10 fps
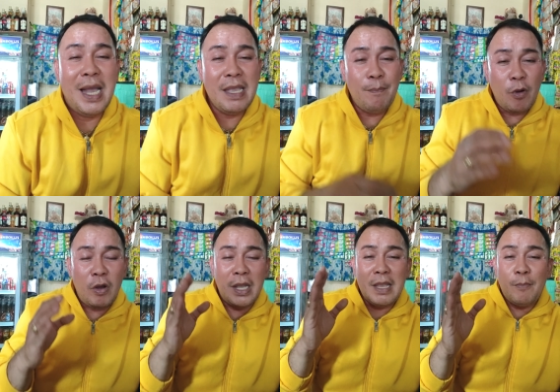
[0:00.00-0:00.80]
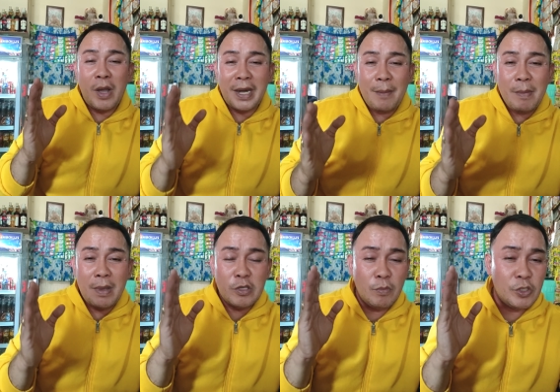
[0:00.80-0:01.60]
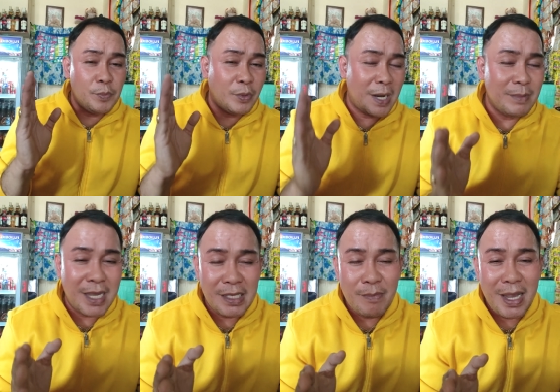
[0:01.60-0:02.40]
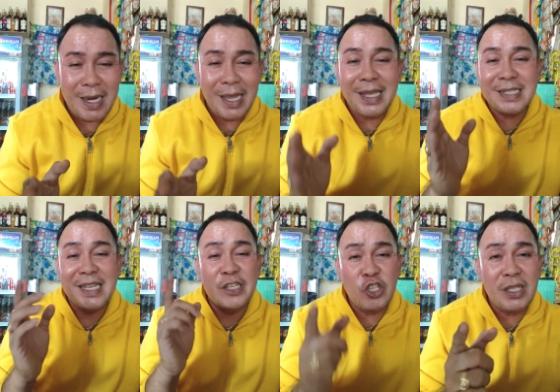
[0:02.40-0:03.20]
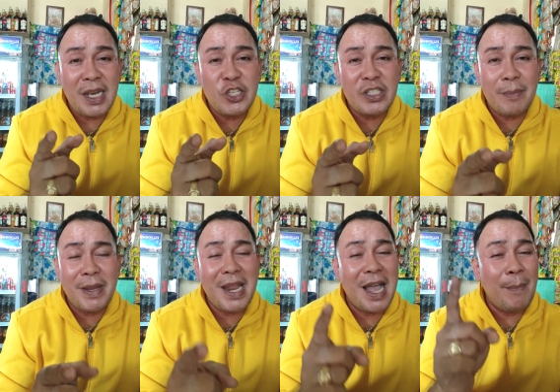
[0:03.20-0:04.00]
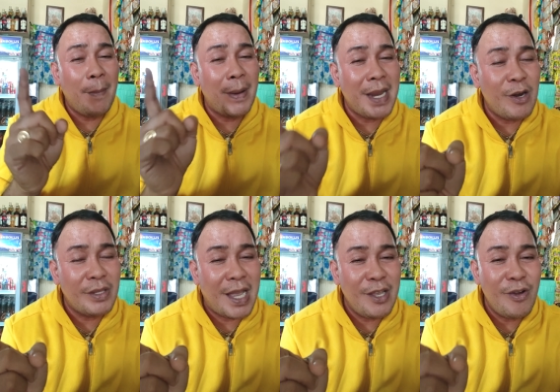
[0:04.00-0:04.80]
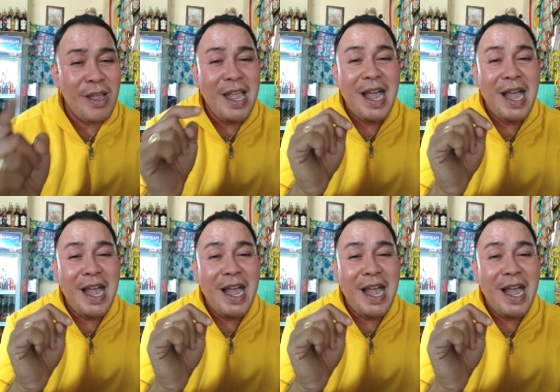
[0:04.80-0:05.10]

Ayun po, ganyan po karami mga sumusubscribe sa atin mga kalaki kasi legit na legit naman nakakapagpanalo tayo